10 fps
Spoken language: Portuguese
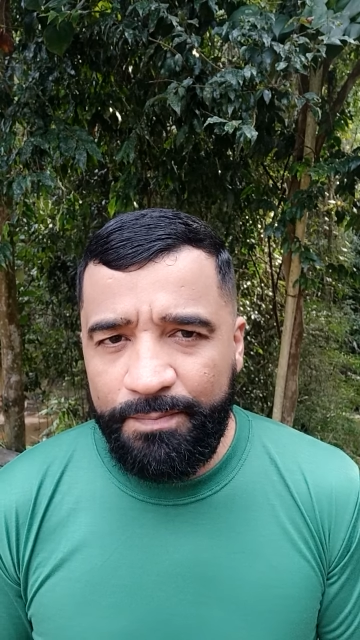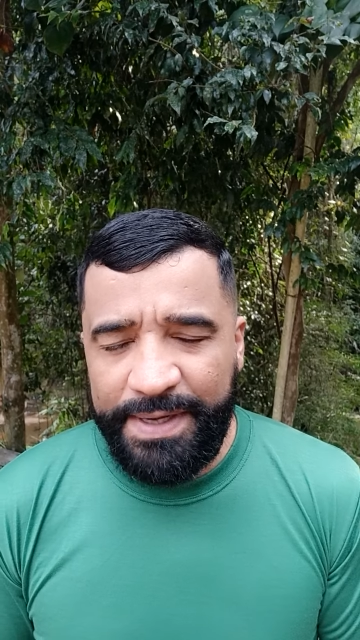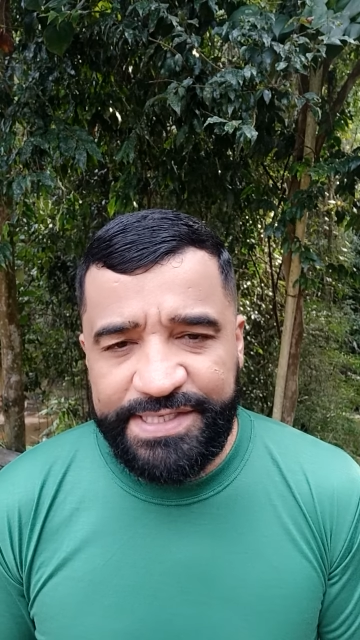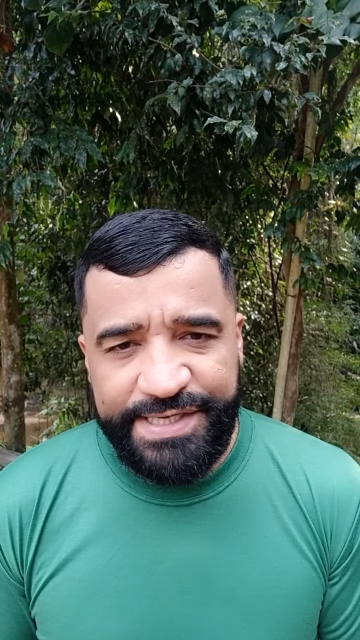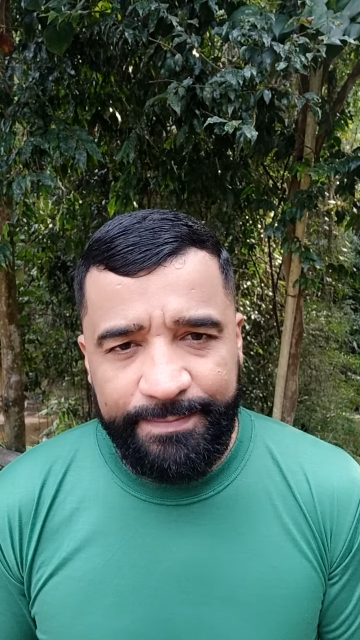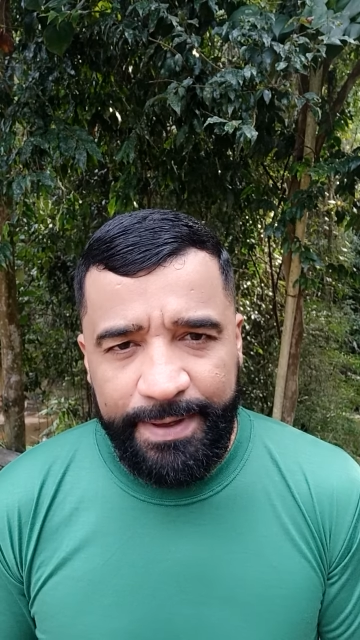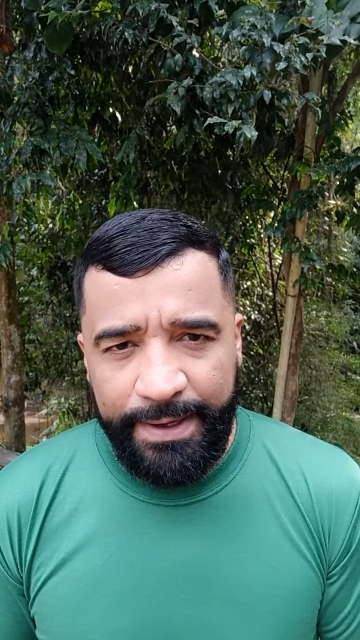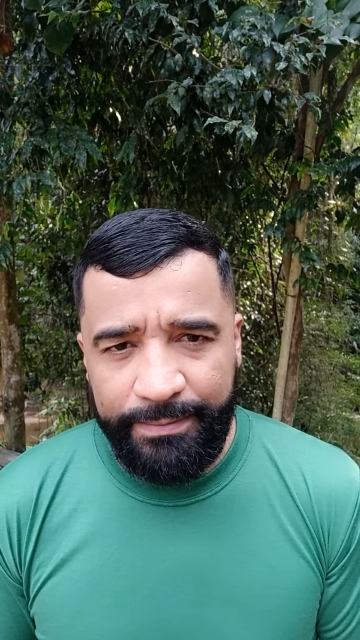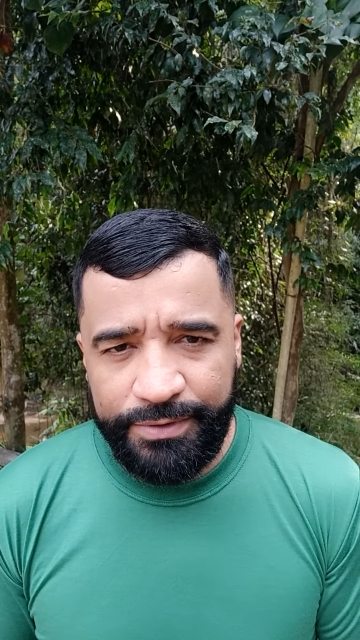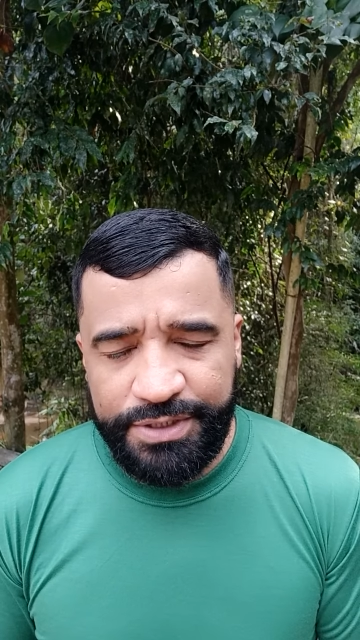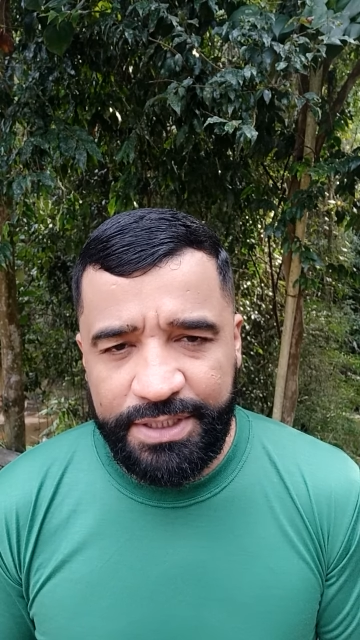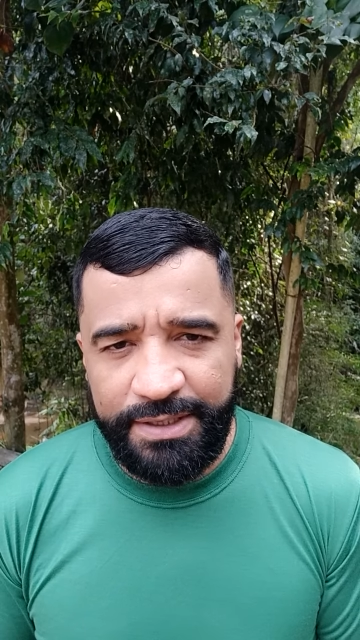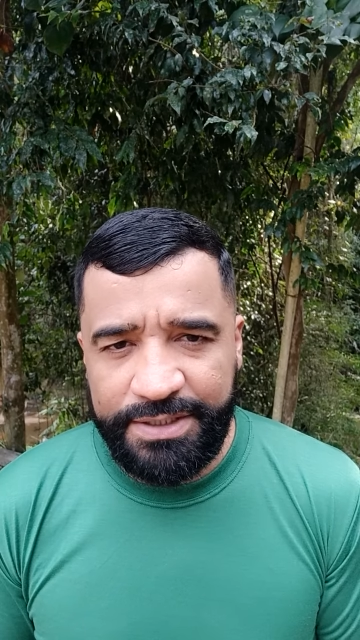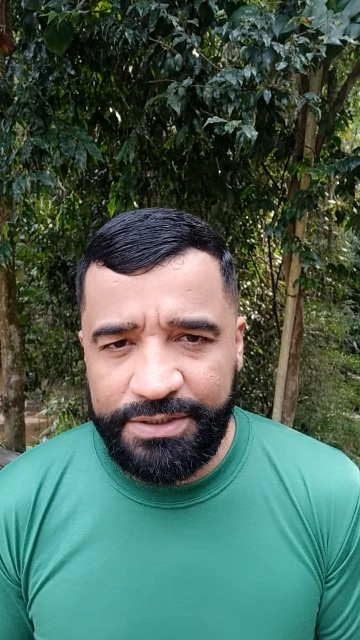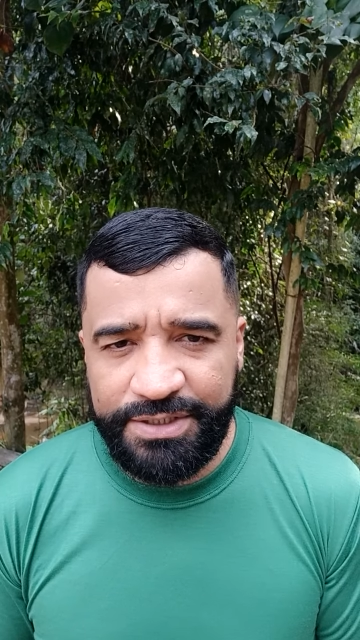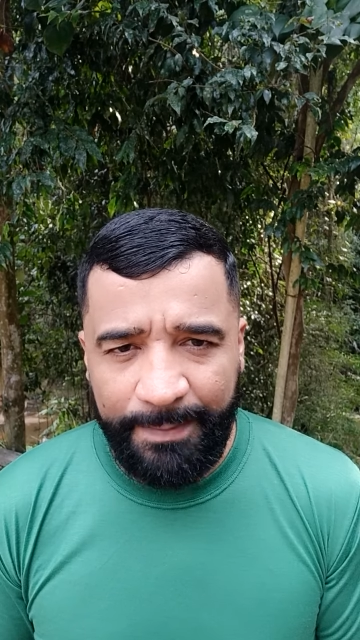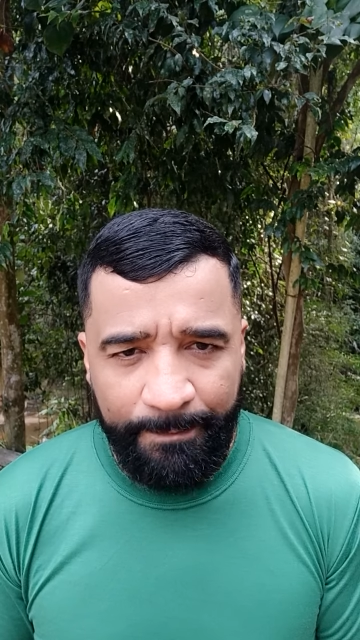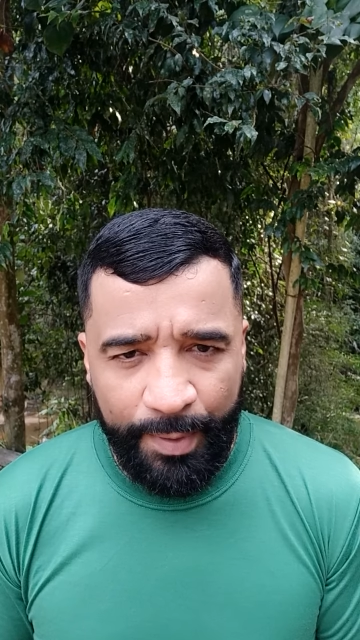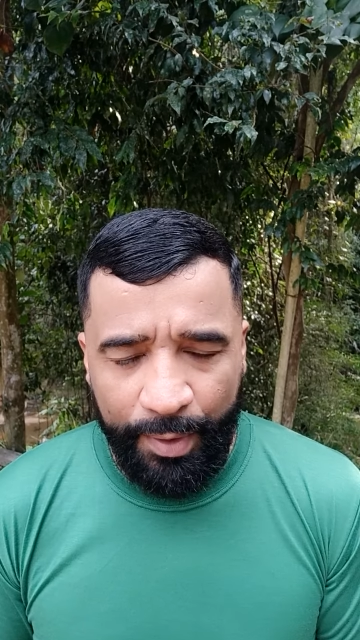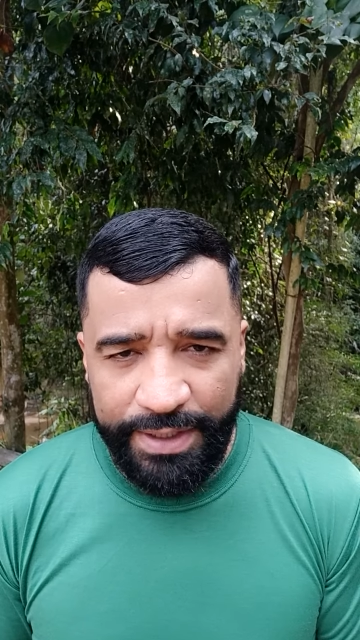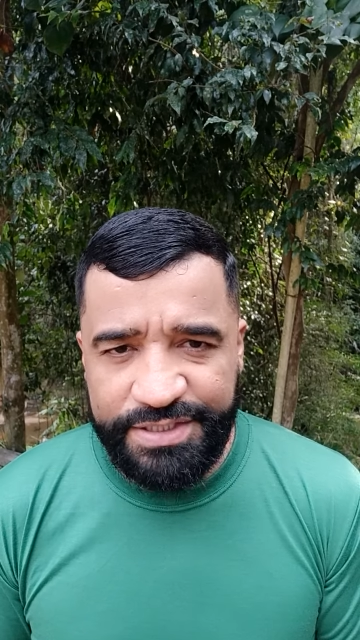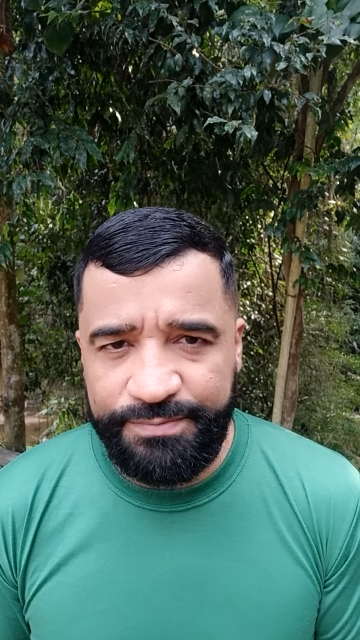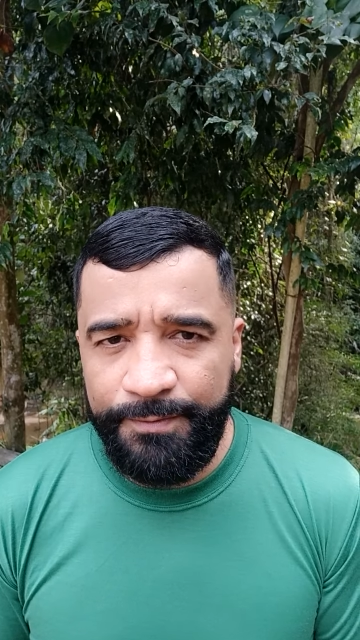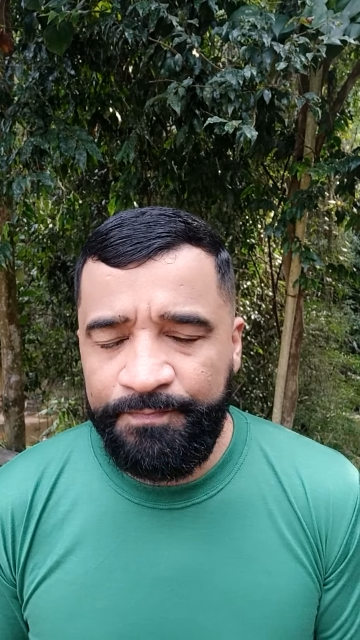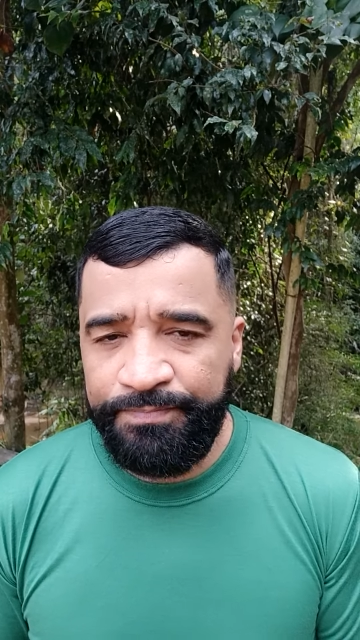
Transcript: percebemos que está próximo